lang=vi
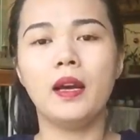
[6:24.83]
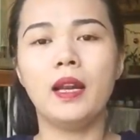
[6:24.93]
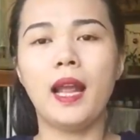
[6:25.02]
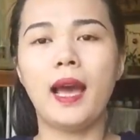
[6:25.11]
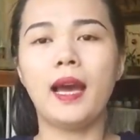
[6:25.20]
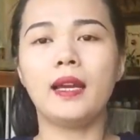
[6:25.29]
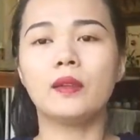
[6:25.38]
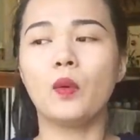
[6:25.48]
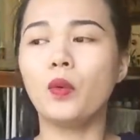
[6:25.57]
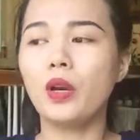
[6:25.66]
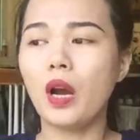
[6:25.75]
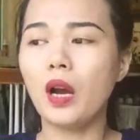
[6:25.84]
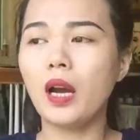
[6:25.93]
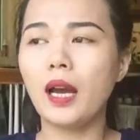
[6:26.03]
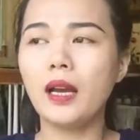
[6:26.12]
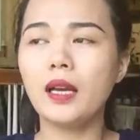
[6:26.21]
là tụi nó
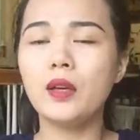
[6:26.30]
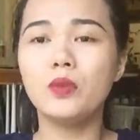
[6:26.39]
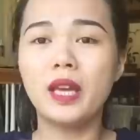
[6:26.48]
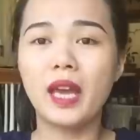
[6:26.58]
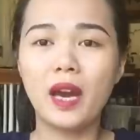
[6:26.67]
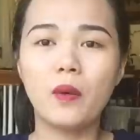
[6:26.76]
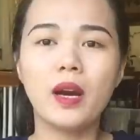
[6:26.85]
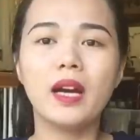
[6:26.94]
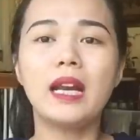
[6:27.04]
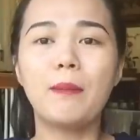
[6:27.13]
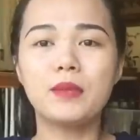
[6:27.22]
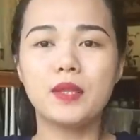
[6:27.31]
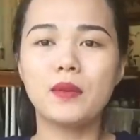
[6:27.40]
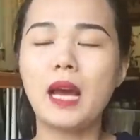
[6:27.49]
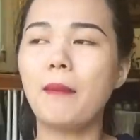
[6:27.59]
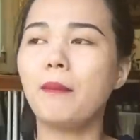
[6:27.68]
ha yêu nhau á, 5
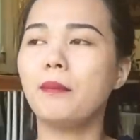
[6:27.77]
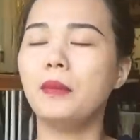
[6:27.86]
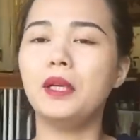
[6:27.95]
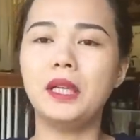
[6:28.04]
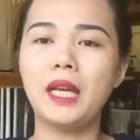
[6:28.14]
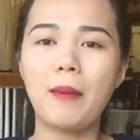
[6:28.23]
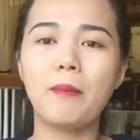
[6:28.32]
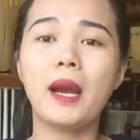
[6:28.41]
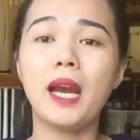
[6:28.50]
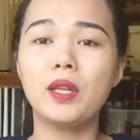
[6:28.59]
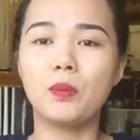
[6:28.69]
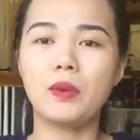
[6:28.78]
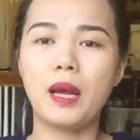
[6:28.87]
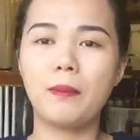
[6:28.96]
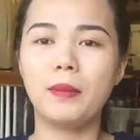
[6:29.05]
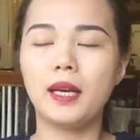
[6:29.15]
6 năm 10 năm 20
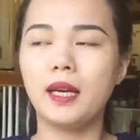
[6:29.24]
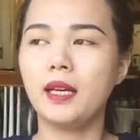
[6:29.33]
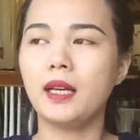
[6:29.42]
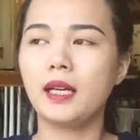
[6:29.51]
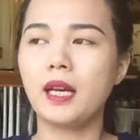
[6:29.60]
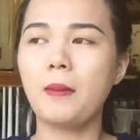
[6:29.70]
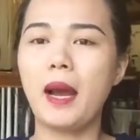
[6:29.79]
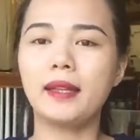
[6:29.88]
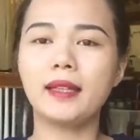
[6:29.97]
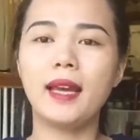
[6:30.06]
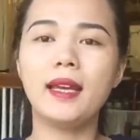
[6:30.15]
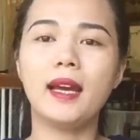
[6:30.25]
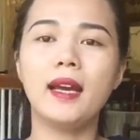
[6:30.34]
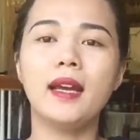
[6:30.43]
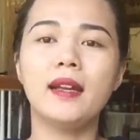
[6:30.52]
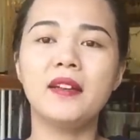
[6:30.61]
năm ha các bạn thấy ha,
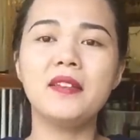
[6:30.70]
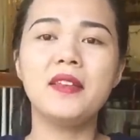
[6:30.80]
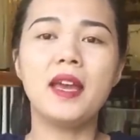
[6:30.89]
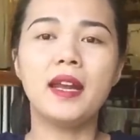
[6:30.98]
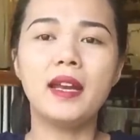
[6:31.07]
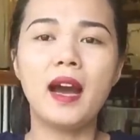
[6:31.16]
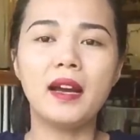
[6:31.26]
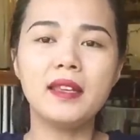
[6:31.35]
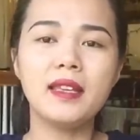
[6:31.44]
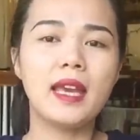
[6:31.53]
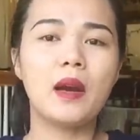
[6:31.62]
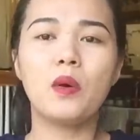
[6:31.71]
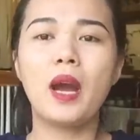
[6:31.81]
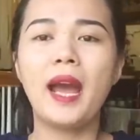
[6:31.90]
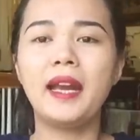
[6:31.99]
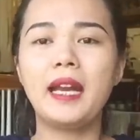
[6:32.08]
nó về nó ở với nhau
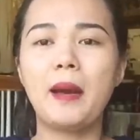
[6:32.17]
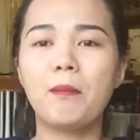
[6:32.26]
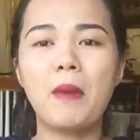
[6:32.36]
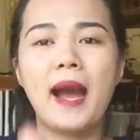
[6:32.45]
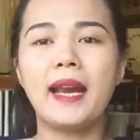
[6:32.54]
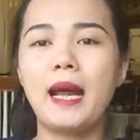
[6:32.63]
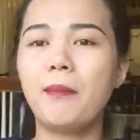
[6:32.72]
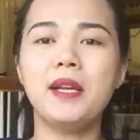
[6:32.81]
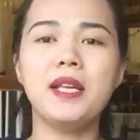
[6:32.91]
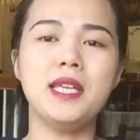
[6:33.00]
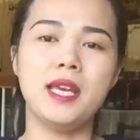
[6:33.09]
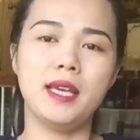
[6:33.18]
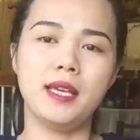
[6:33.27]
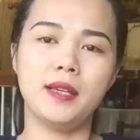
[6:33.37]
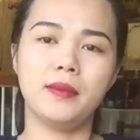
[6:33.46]
2 năm 3 năm ly dị